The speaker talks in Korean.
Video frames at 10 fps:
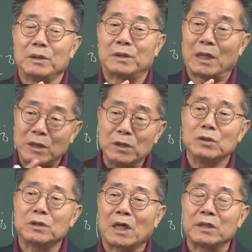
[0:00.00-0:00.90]

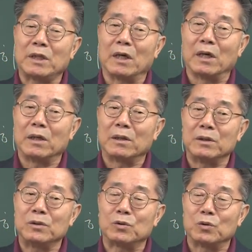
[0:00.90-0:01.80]
자연 상태의
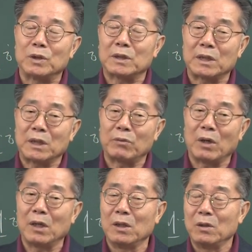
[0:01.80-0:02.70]
존재
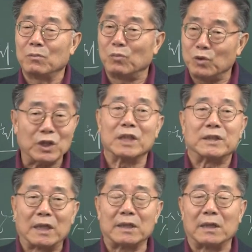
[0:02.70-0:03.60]
상태와
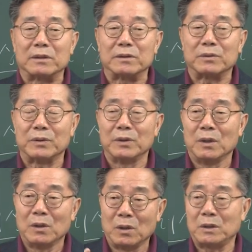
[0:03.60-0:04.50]
문장은 다르다는 거죠.
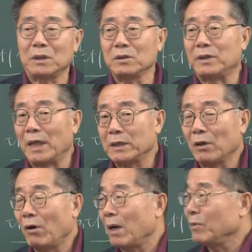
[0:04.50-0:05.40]
어쨌든
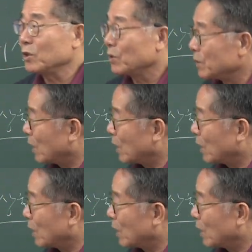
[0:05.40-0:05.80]
대상화 하면서